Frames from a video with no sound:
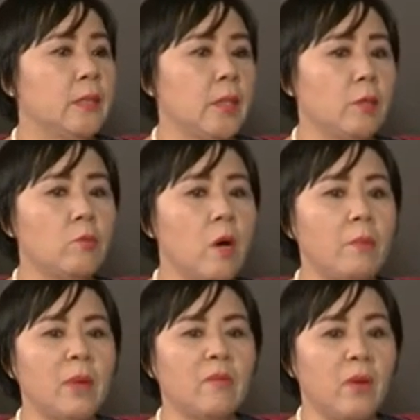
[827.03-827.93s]
Thế lúc
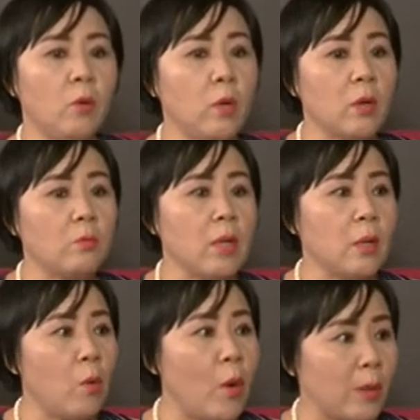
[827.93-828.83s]
đó mình phải nuôi công
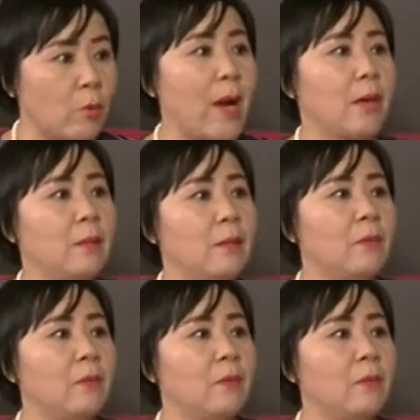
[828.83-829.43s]
nhân hoàn toàn,